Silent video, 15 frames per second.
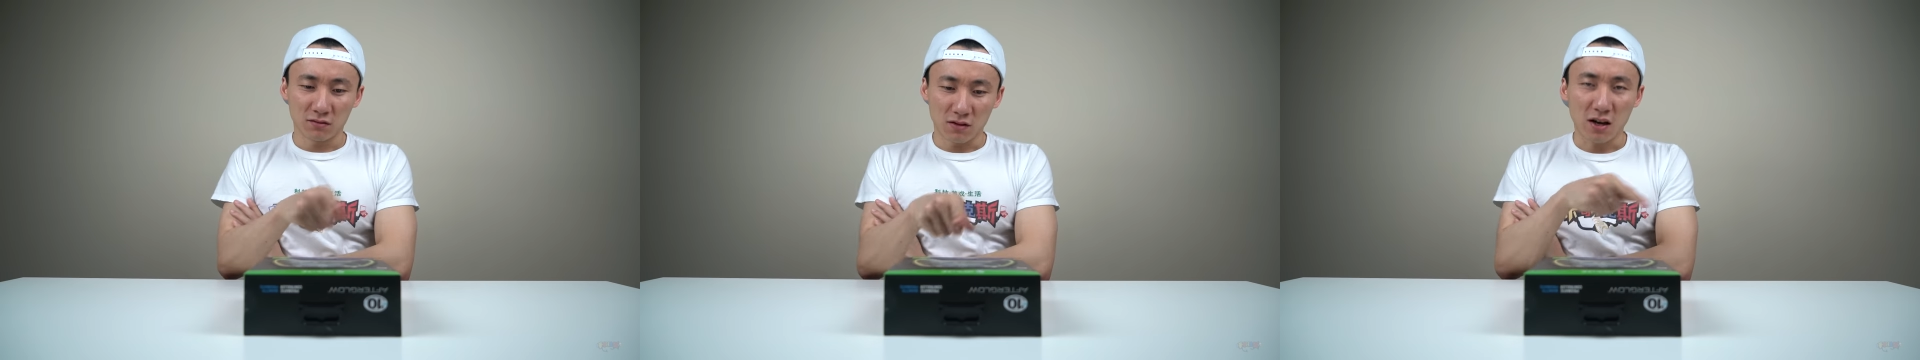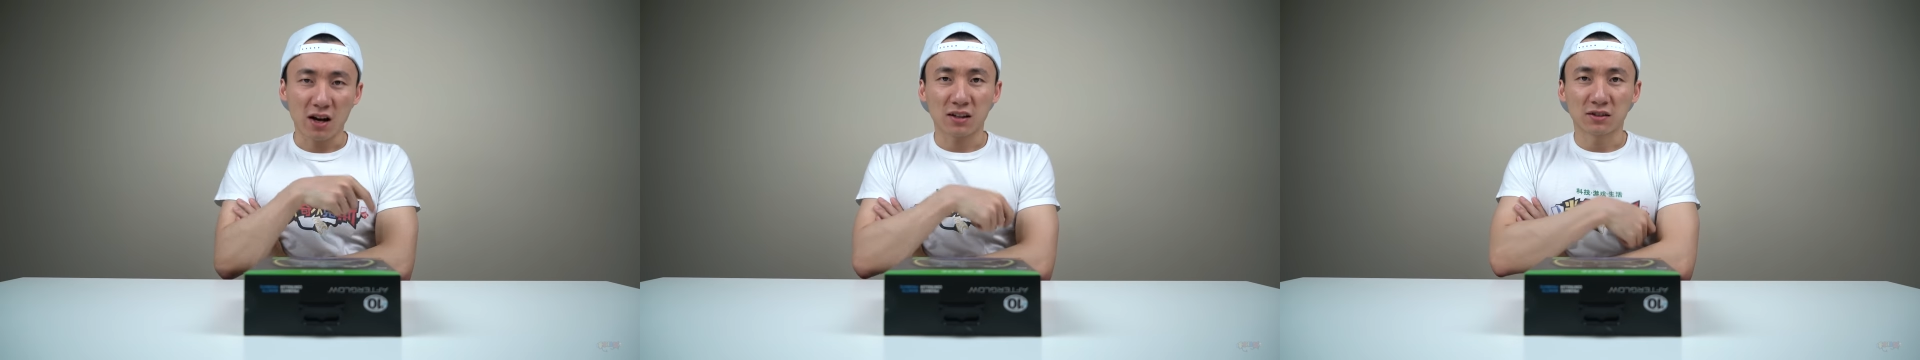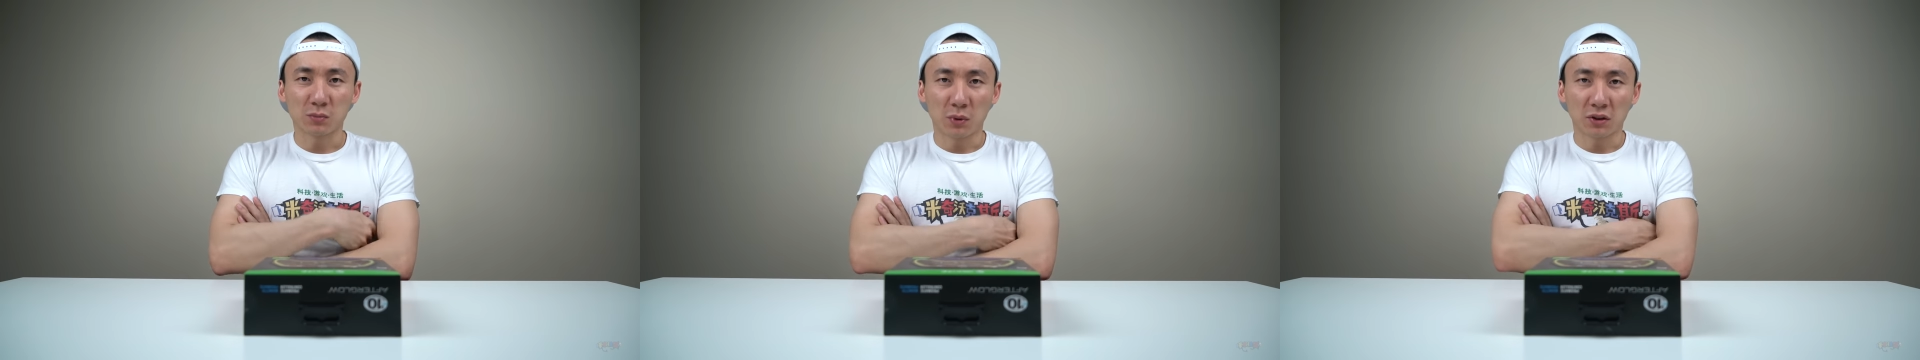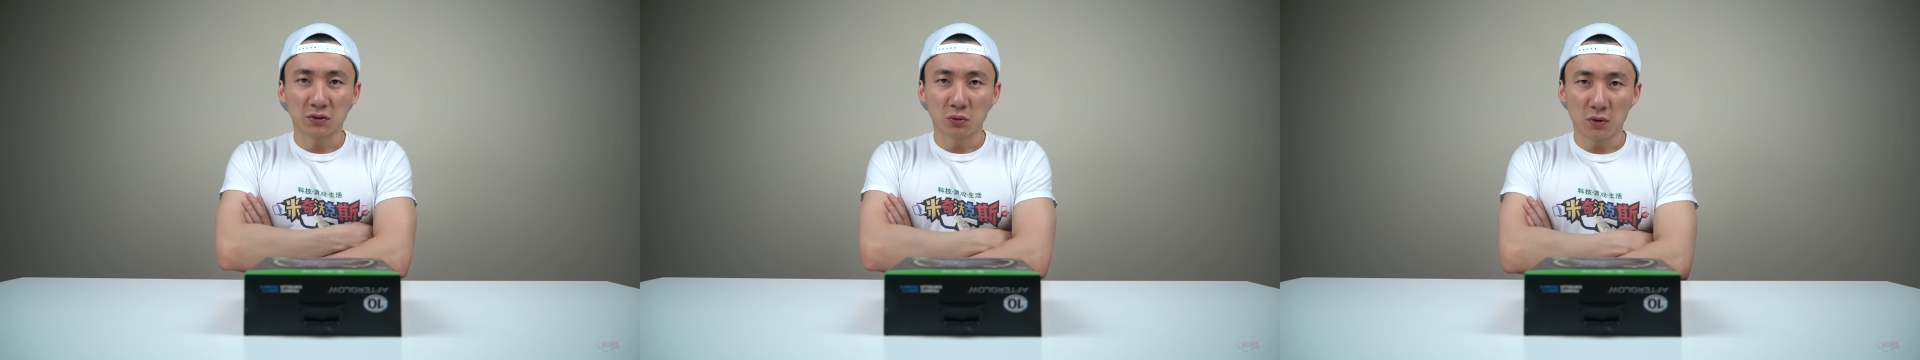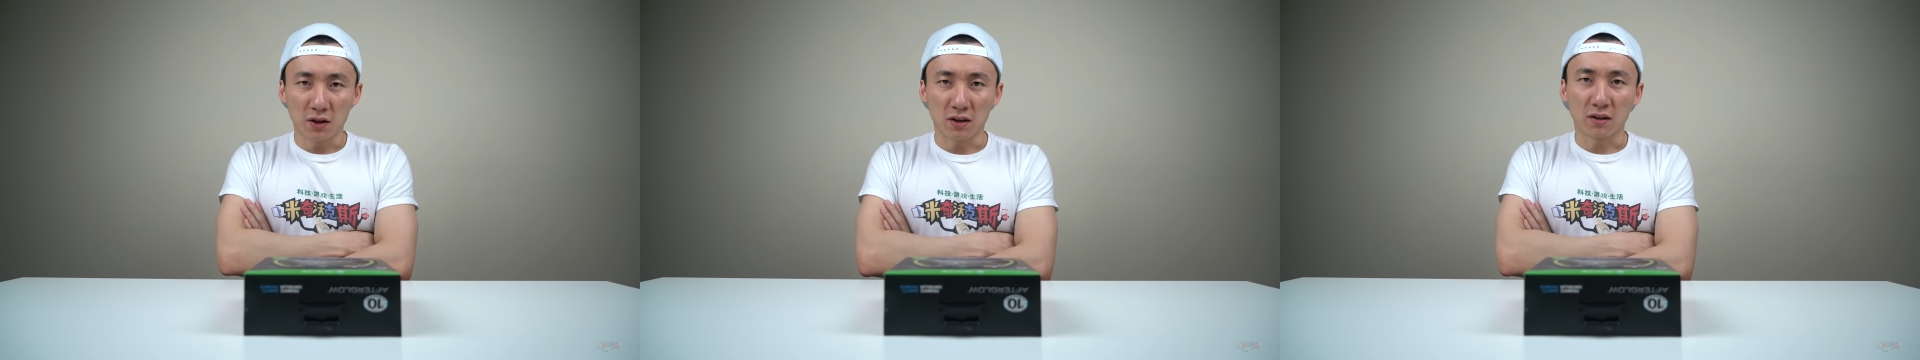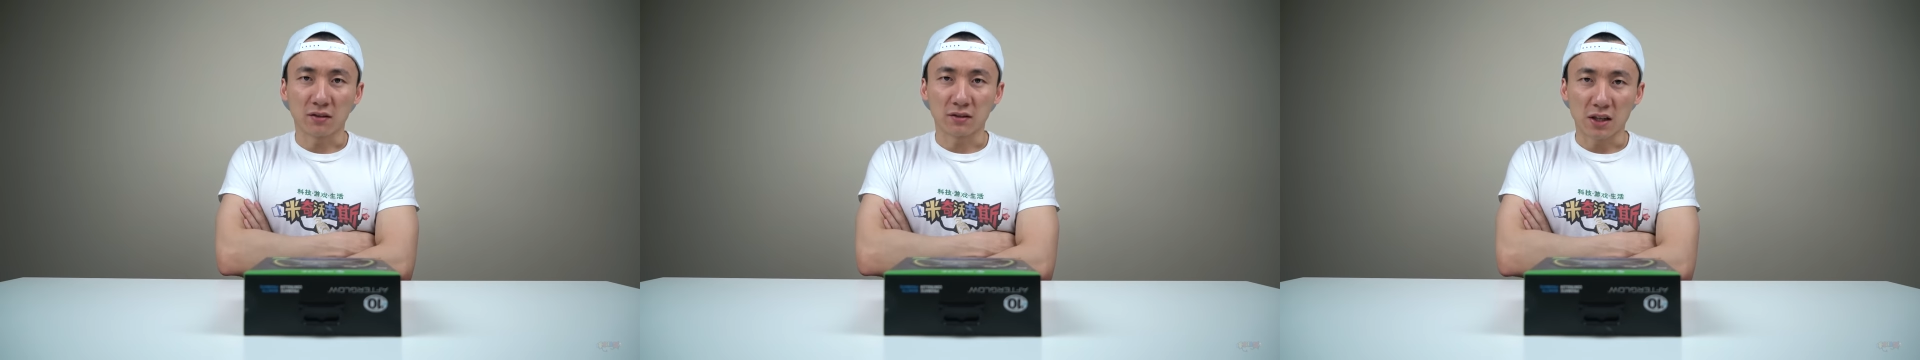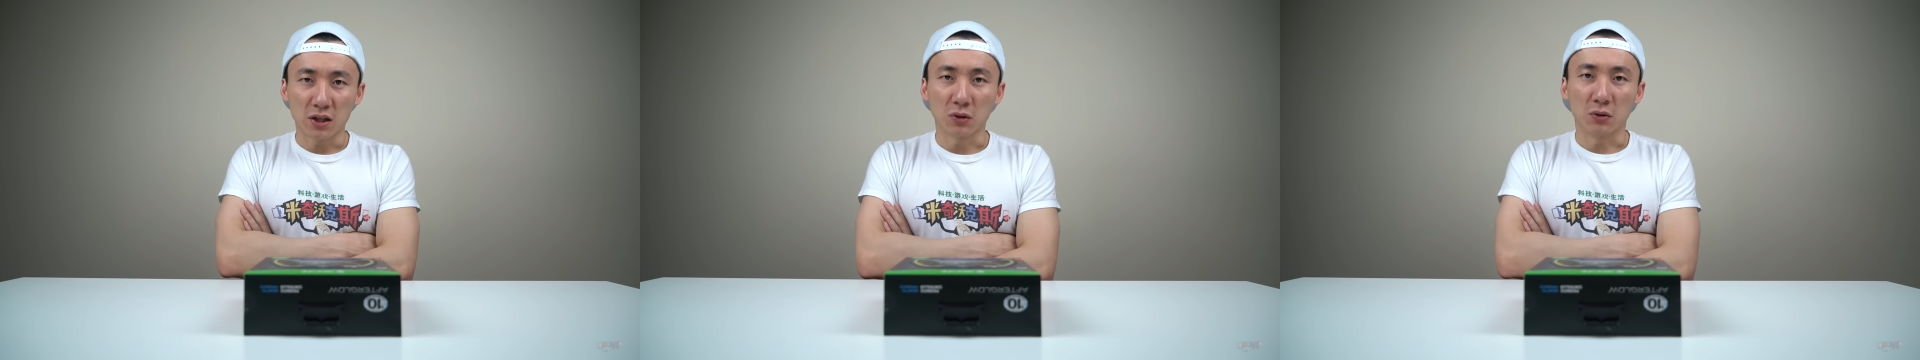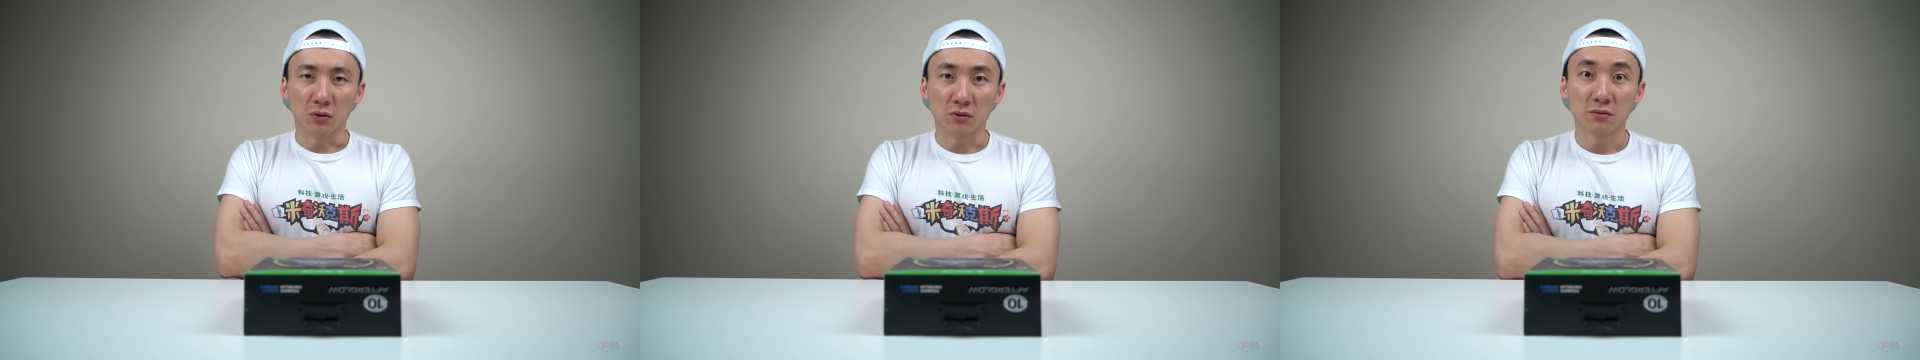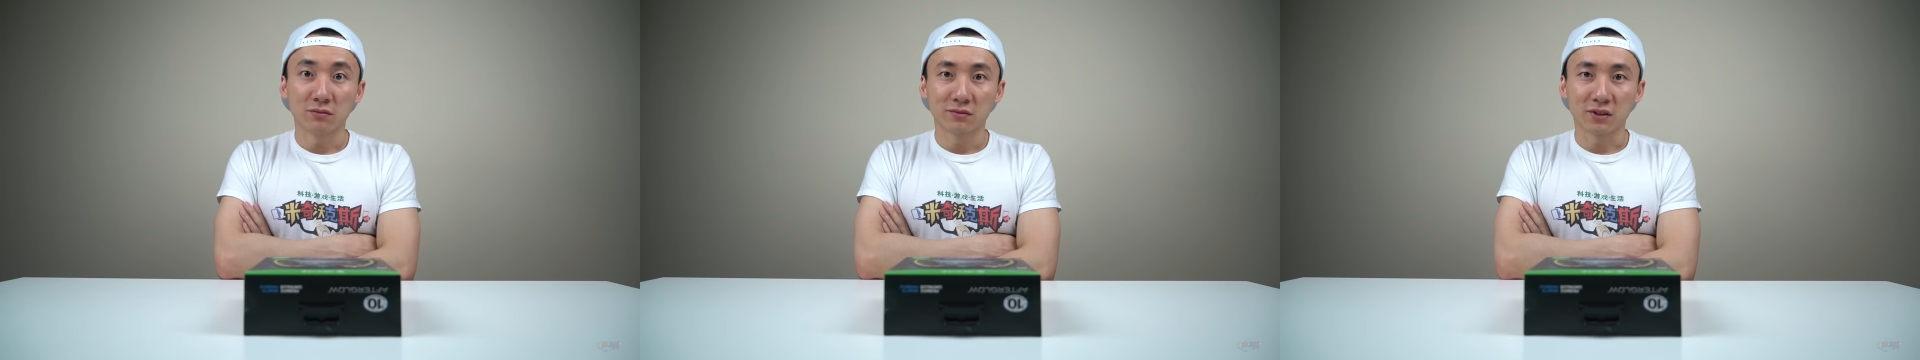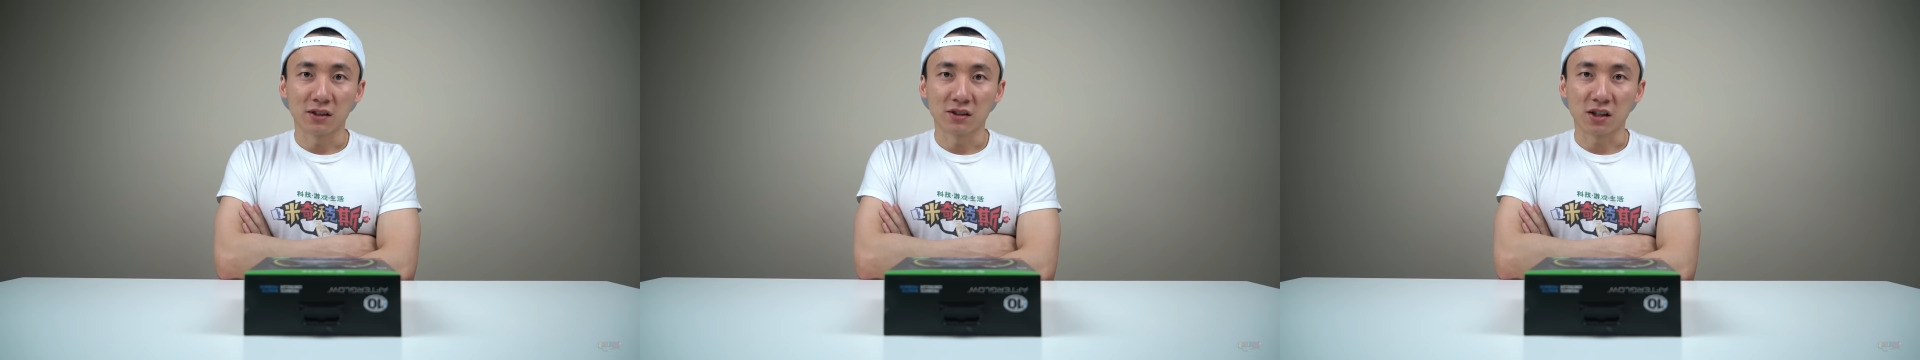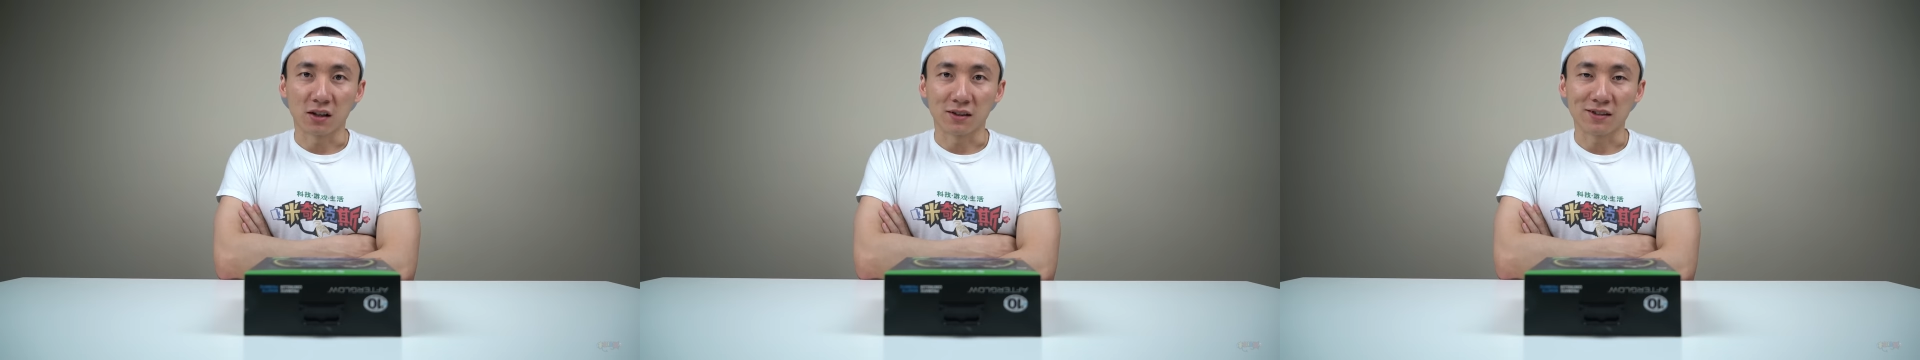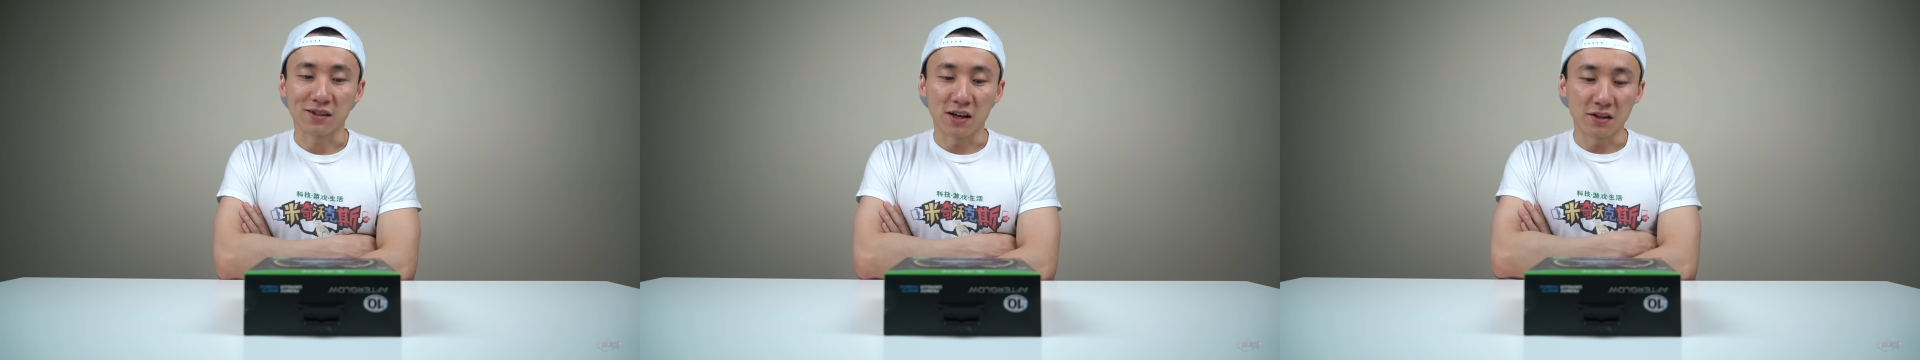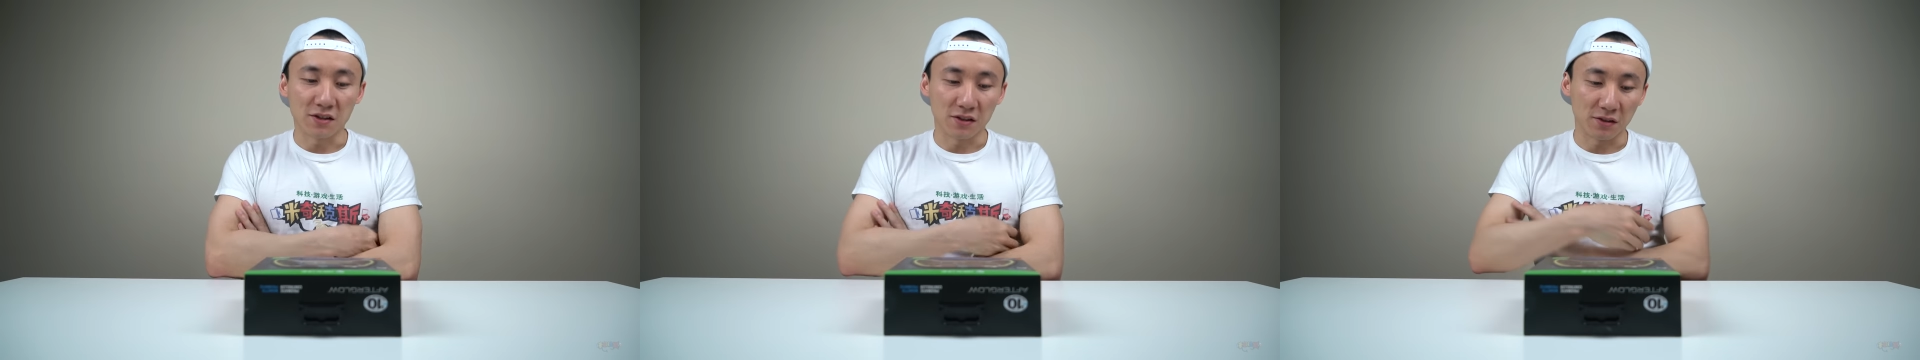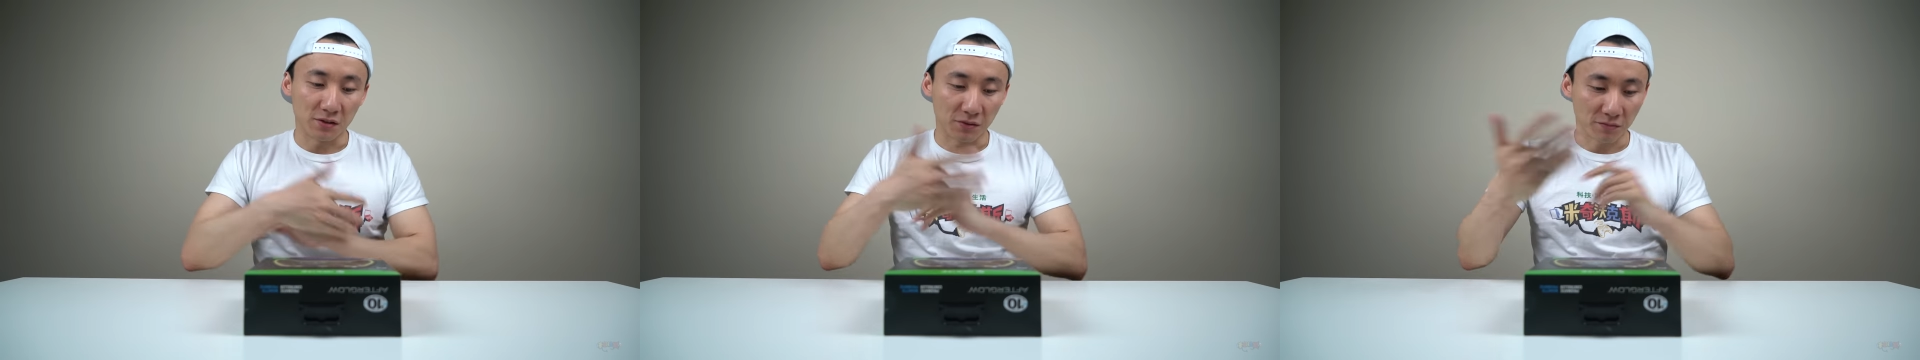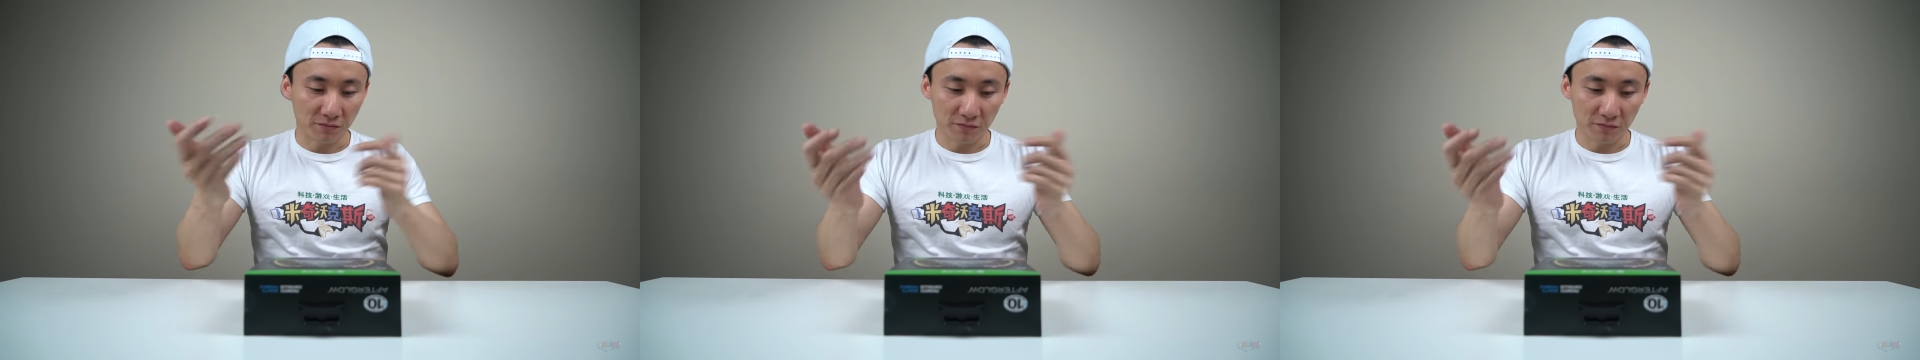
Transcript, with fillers: ，Xbox One 也有灯场的嫌疑。